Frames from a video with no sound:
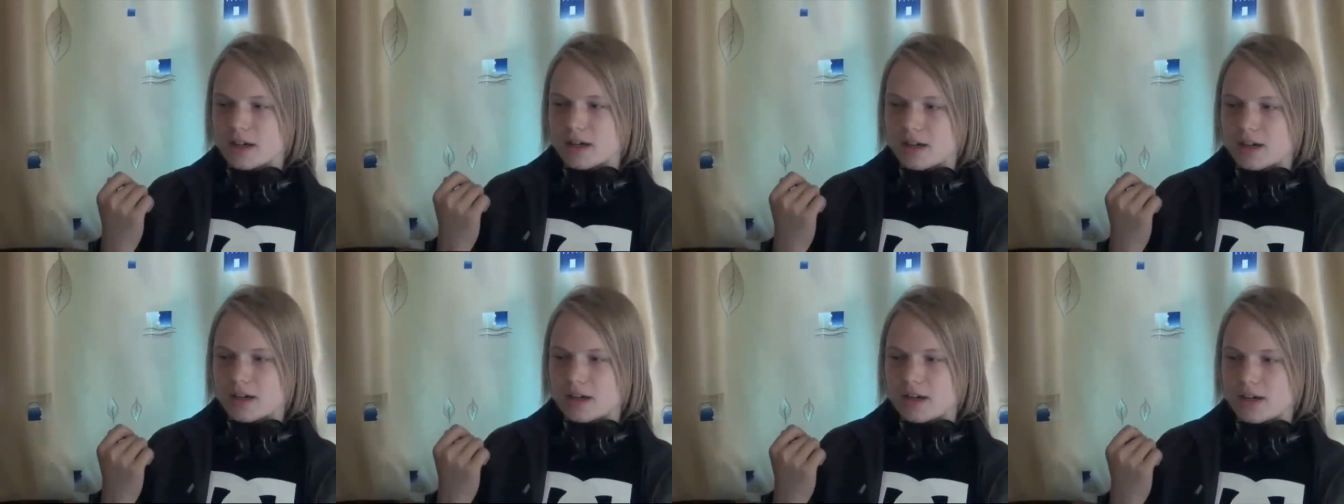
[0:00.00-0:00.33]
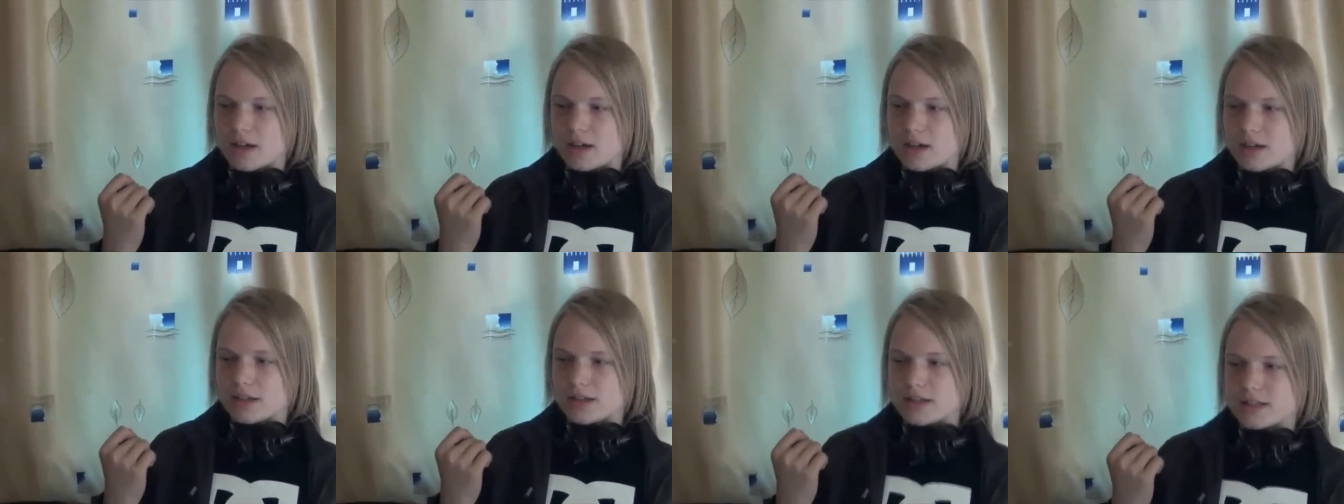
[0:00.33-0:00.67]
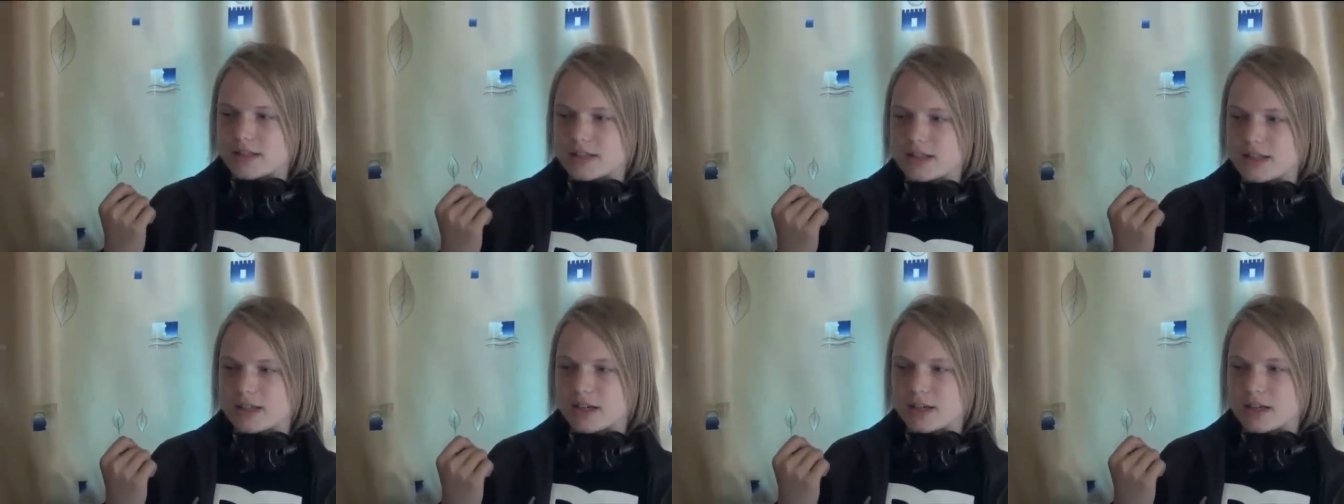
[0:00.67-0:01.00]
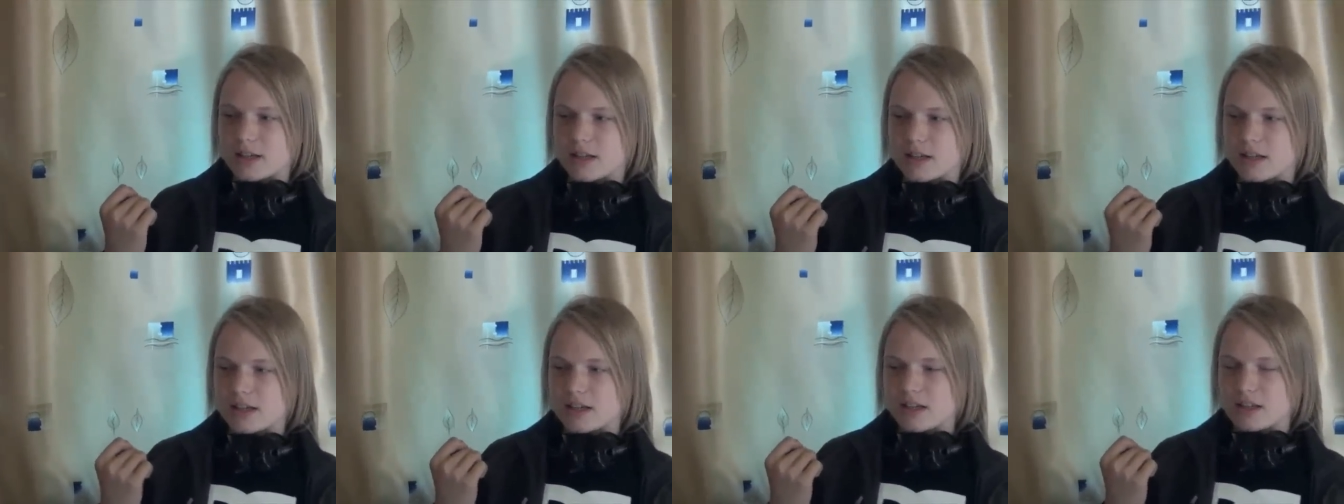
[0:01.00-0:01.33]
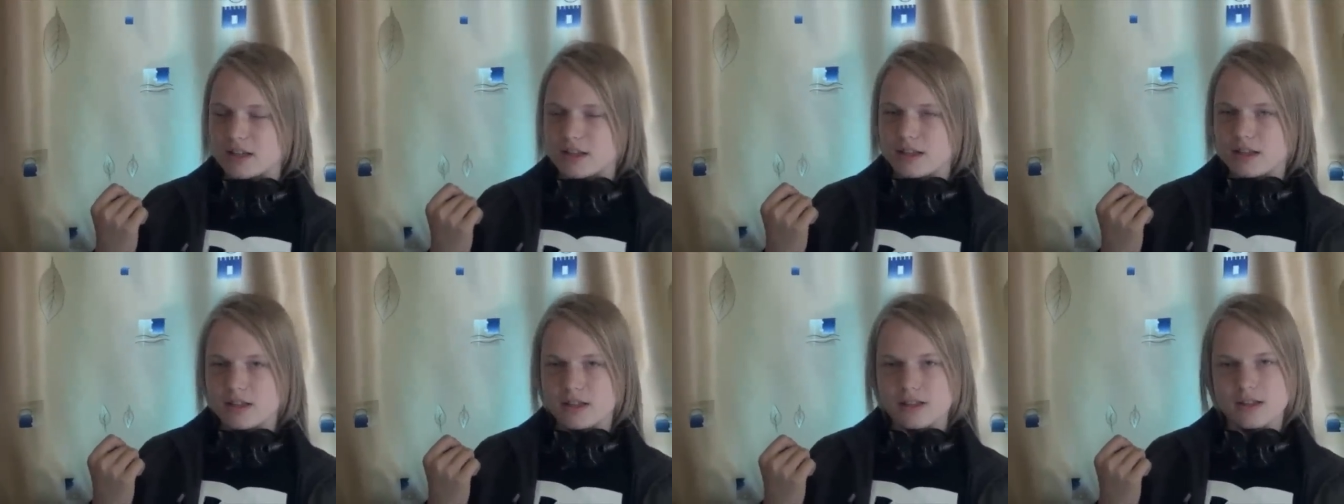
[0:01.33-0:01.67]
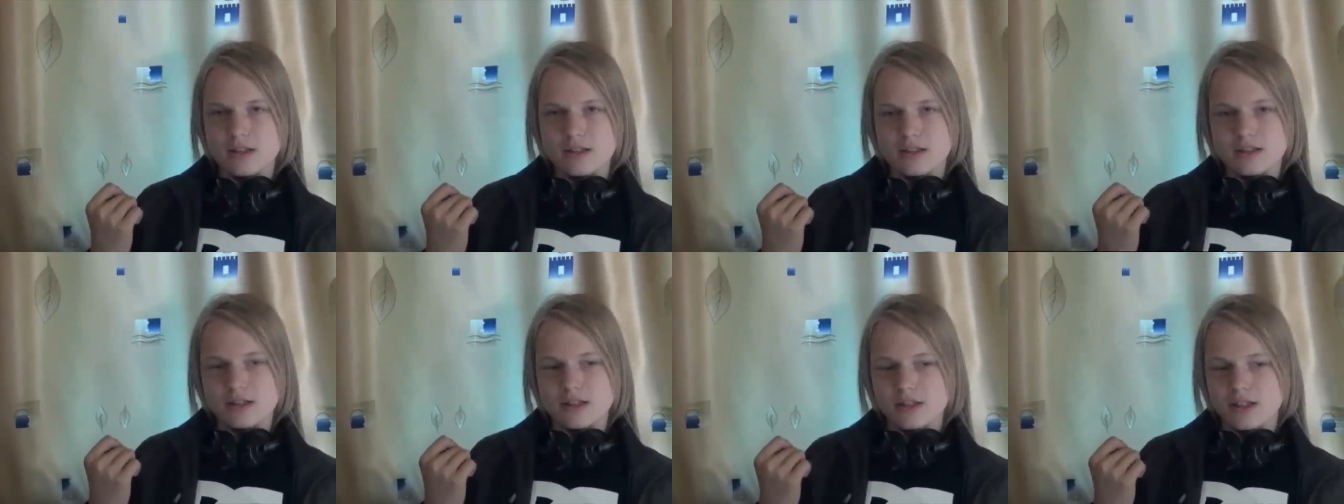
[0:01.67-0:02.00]
э, станет,
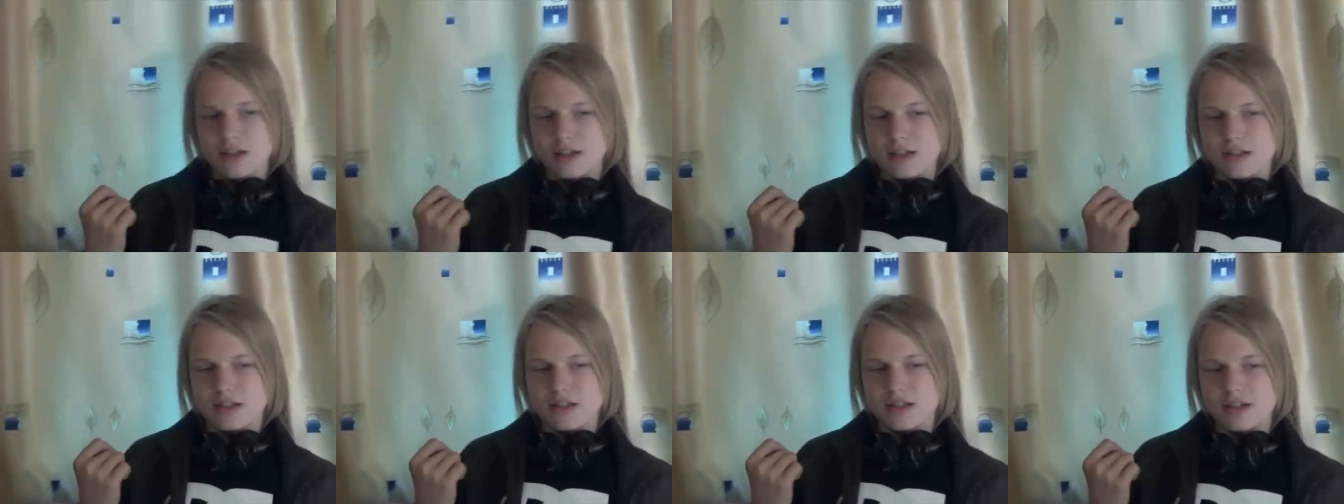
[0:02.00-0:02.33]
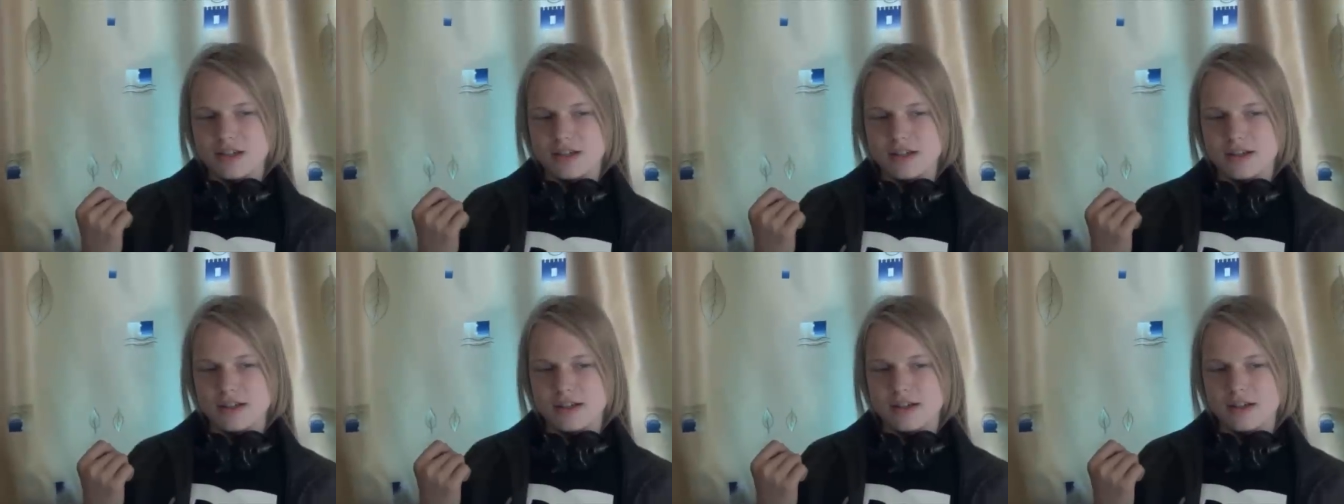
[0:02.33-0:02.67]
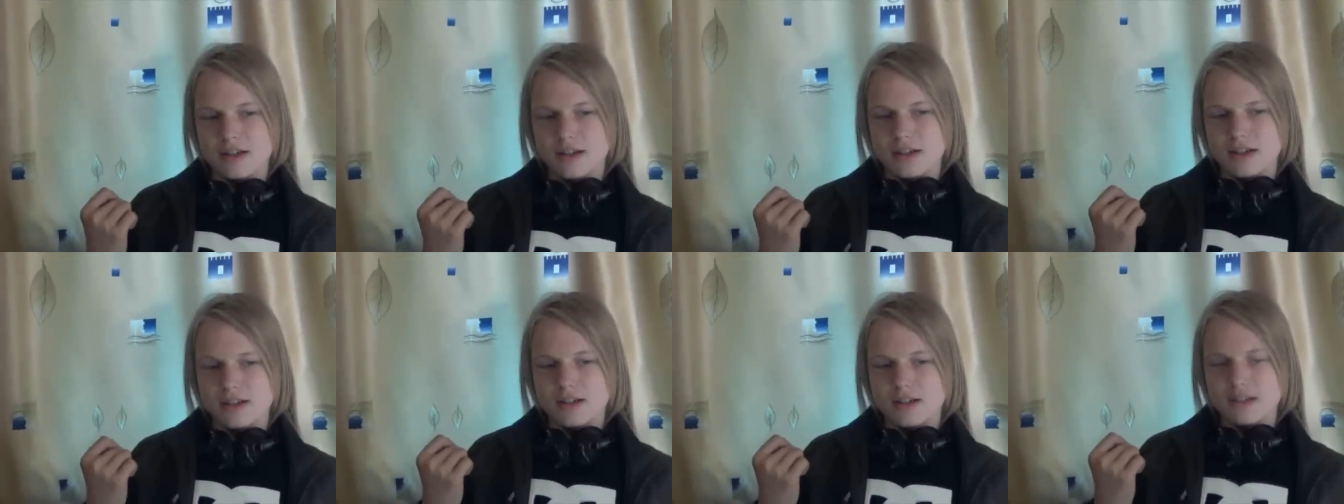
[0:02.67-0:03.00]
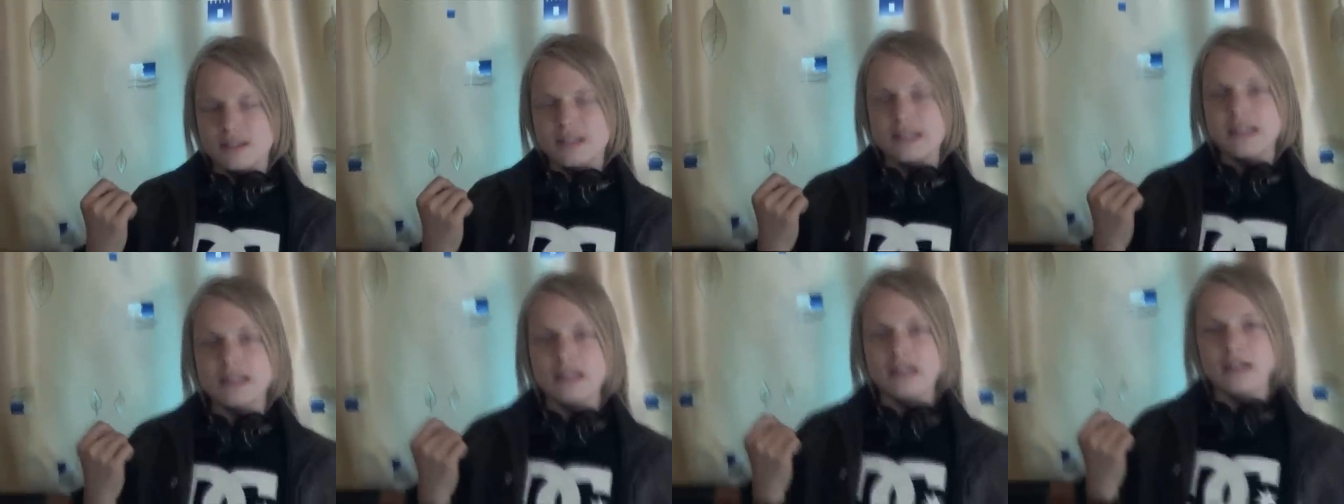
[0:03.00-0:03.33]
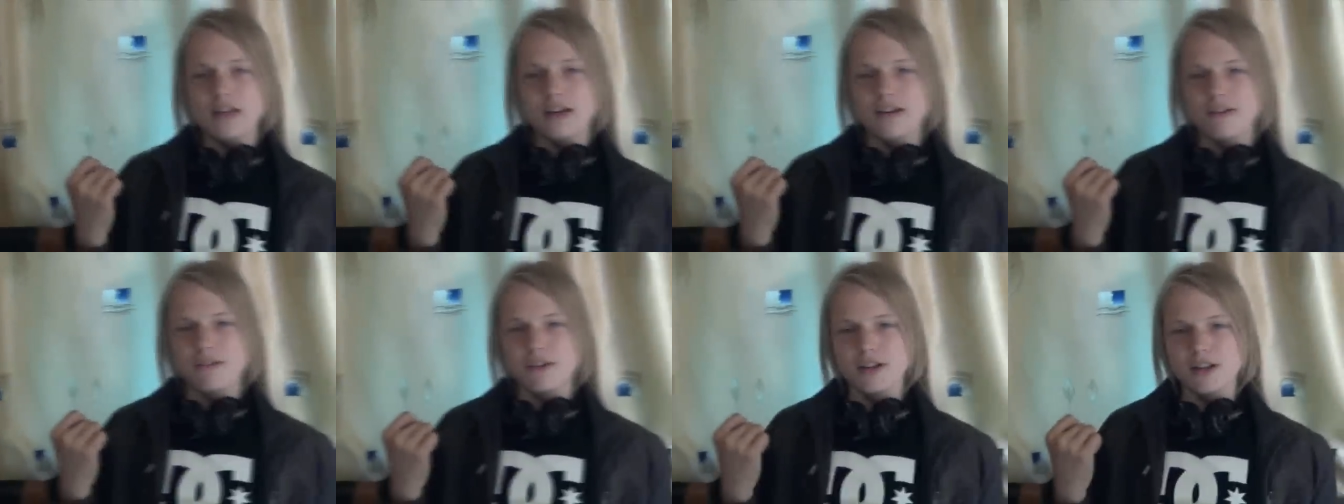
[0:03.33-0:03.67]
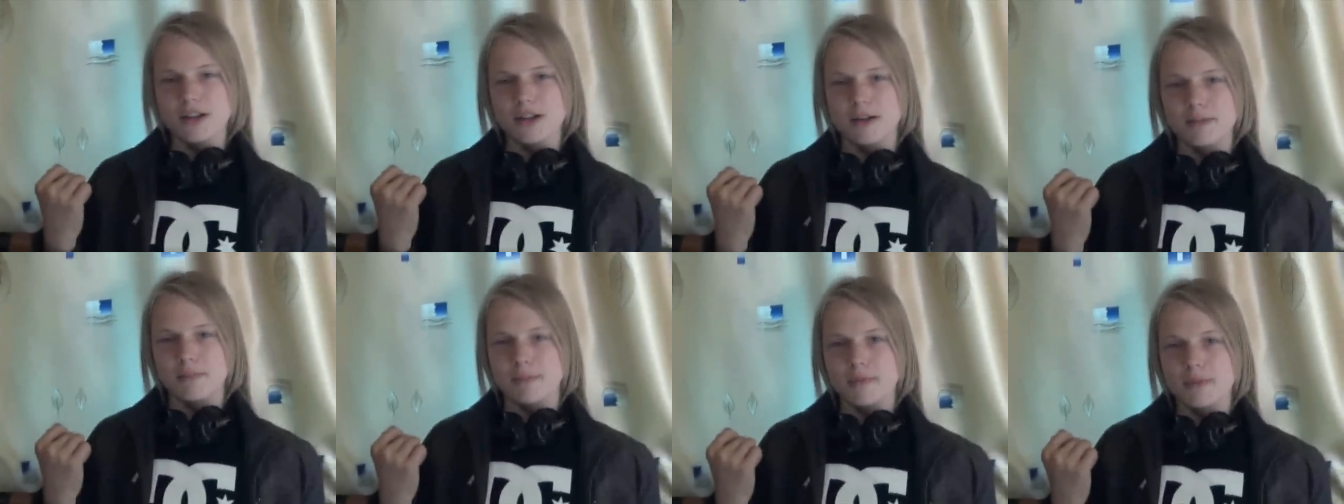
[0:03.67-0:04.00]
знаете,
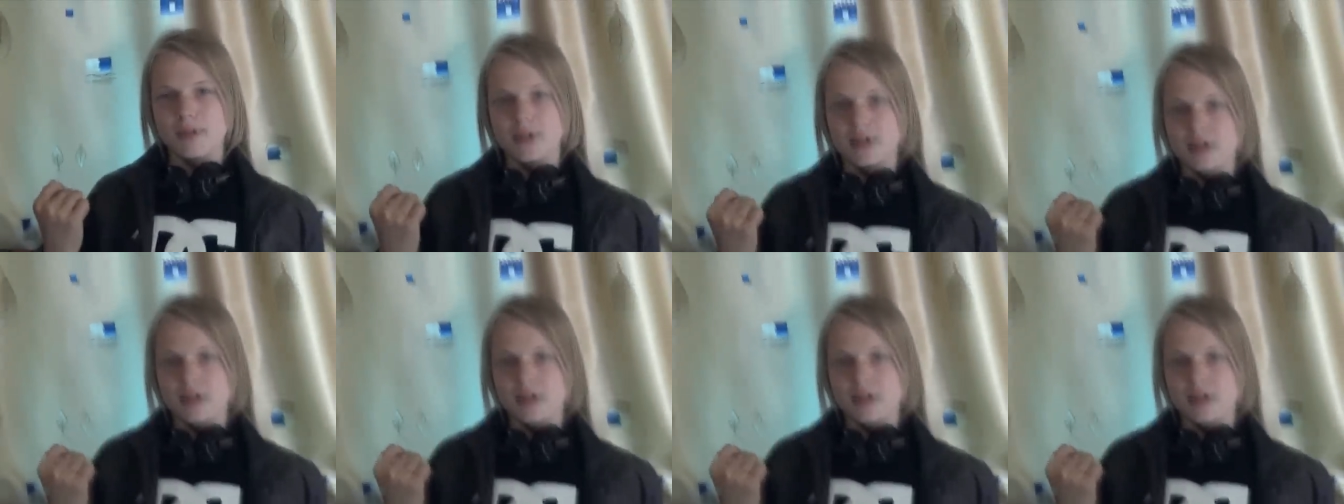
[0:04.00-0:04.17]
сиквелом.